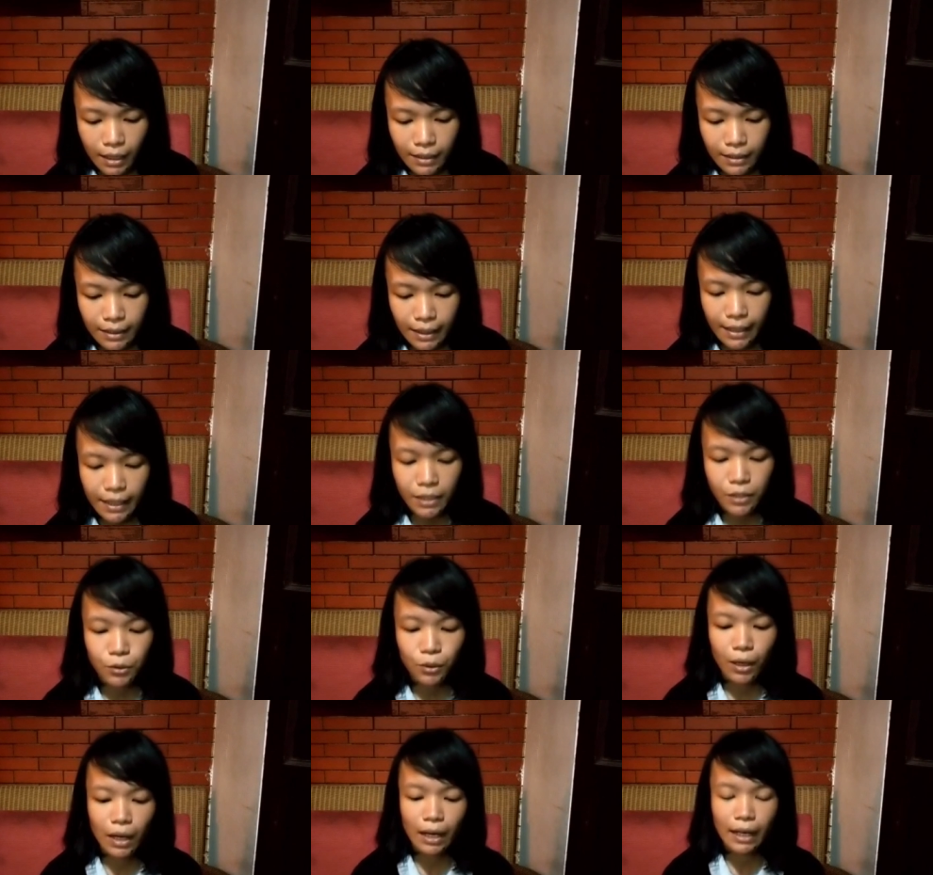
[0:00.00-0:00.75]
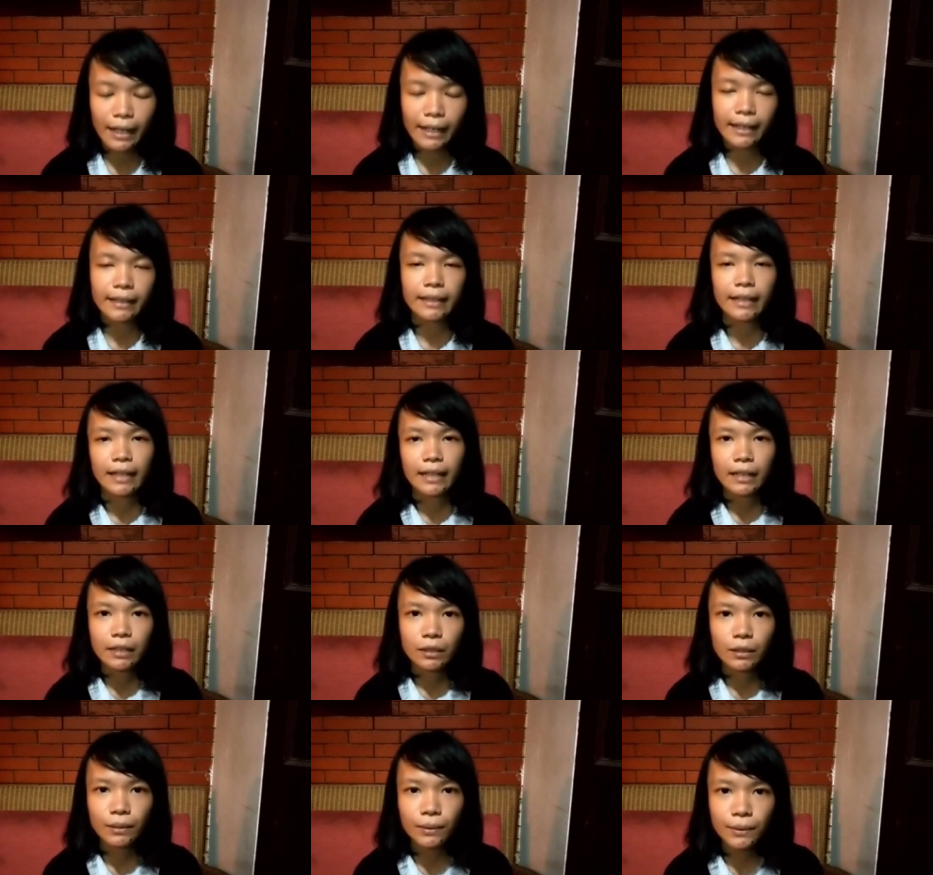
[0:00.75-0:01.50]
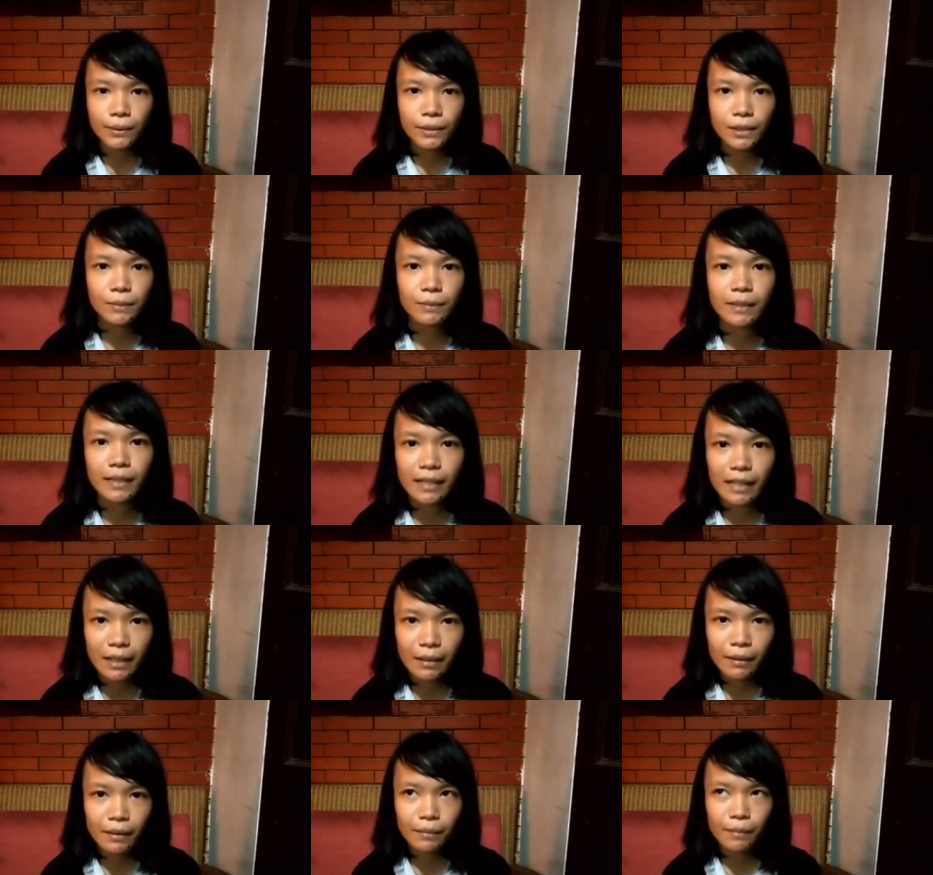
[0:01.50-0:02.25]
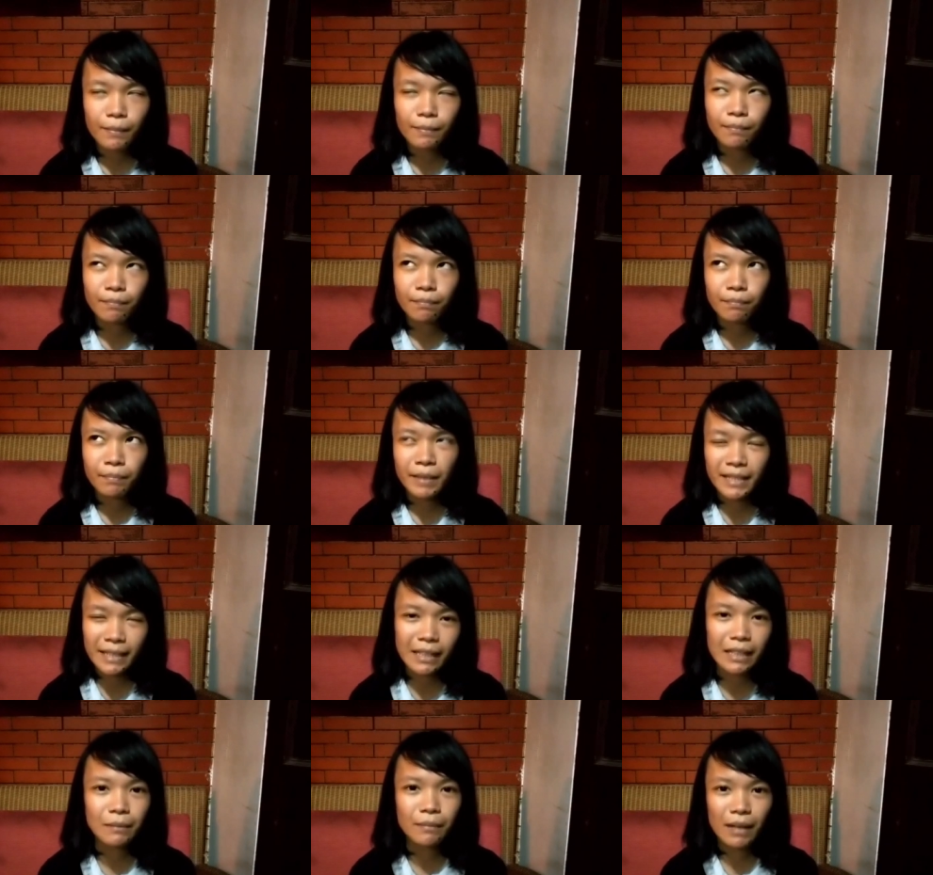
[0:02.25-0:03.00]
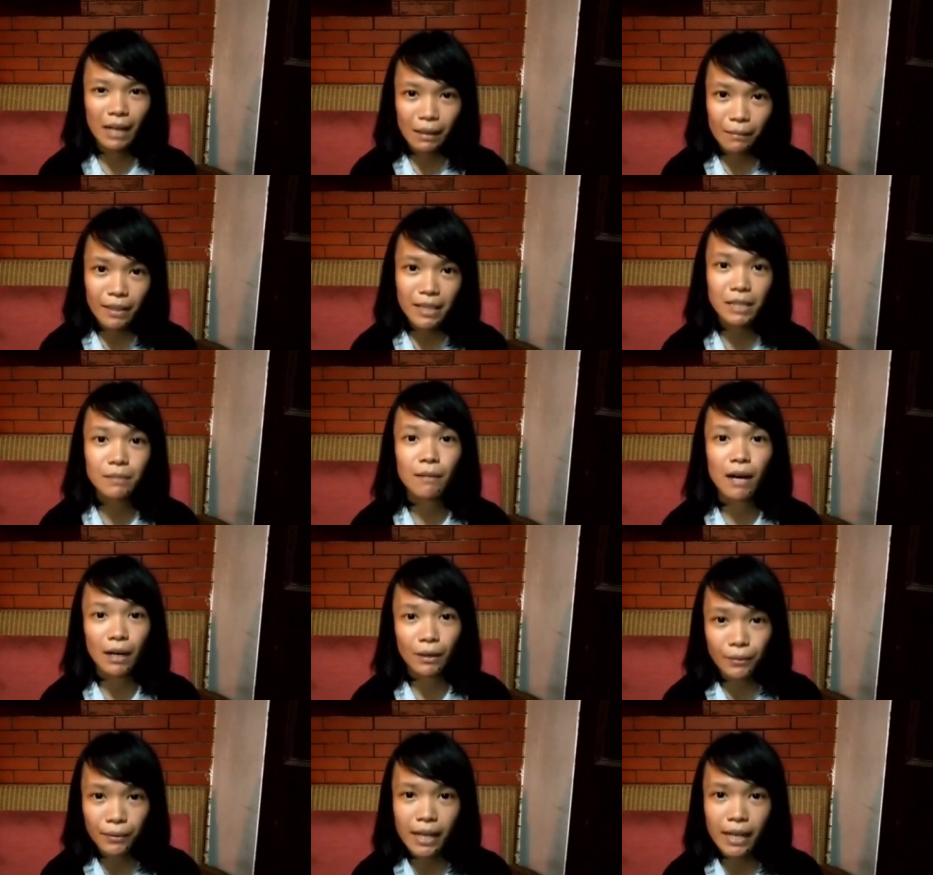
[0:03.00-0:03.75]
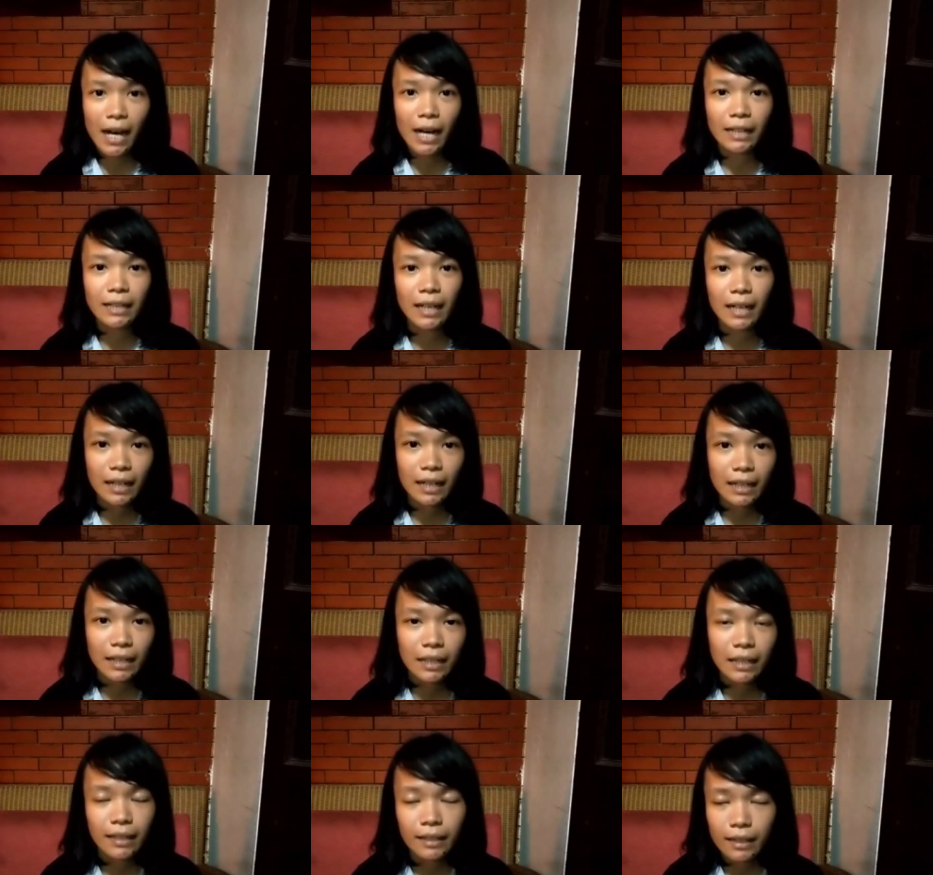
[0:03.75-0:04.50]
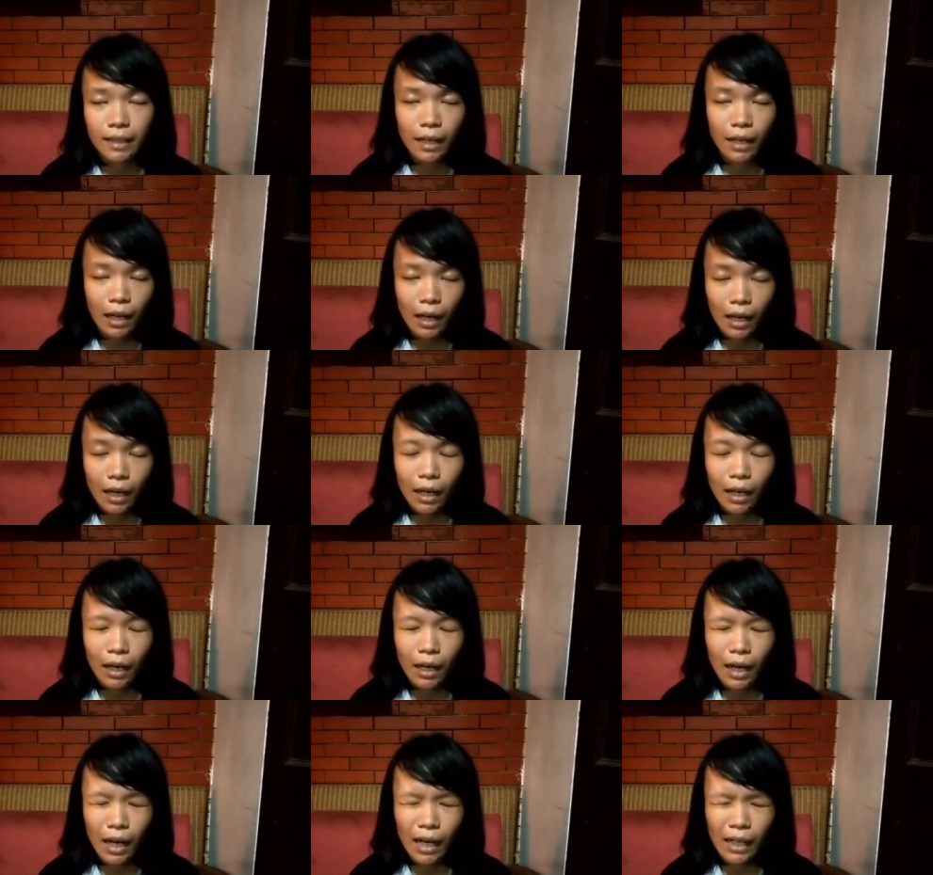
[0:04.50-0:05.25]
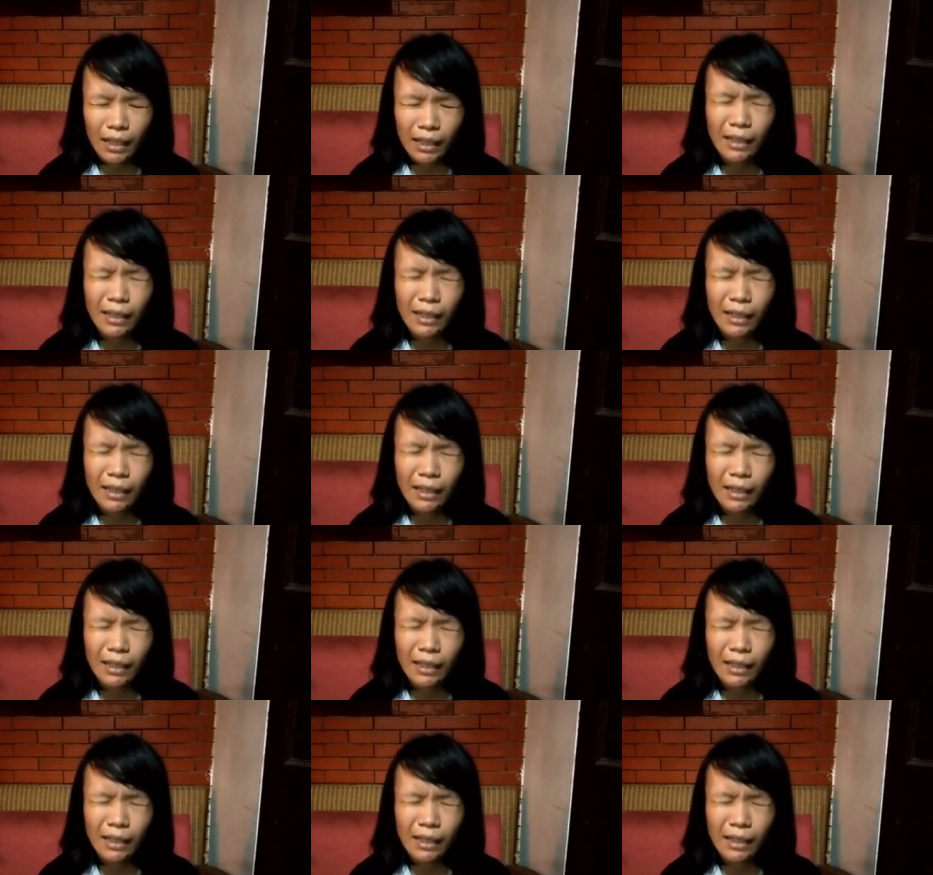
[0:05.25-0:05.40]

saya suka kereta itu sebenarnya bisa dibilang masih baru ya dari uh,